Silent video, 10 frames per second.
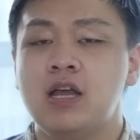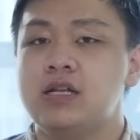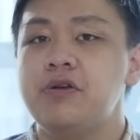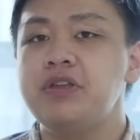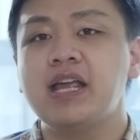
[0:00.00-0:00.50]

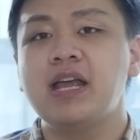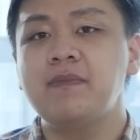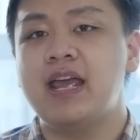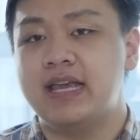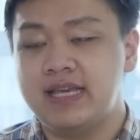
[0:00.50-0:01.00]
nếu như anh em
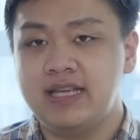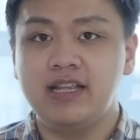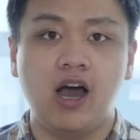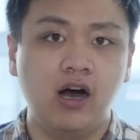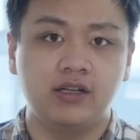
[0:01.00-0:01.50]
để ý
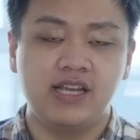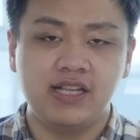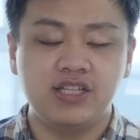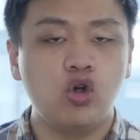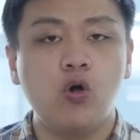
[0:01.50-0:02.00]
thì ở
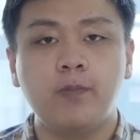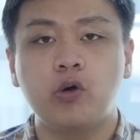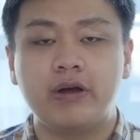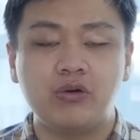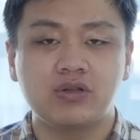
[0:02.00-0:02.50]
trên chiếc
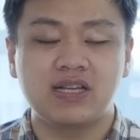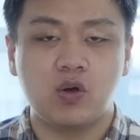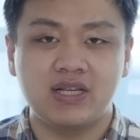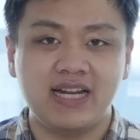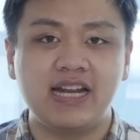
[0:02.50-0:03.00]
Oppo Reno
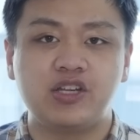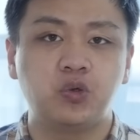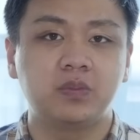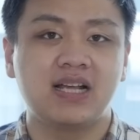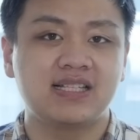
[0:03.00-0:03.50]
6Z này
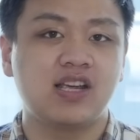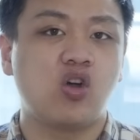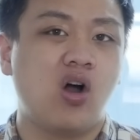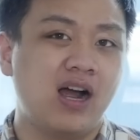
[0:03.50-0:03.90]
chúng ta sẽ có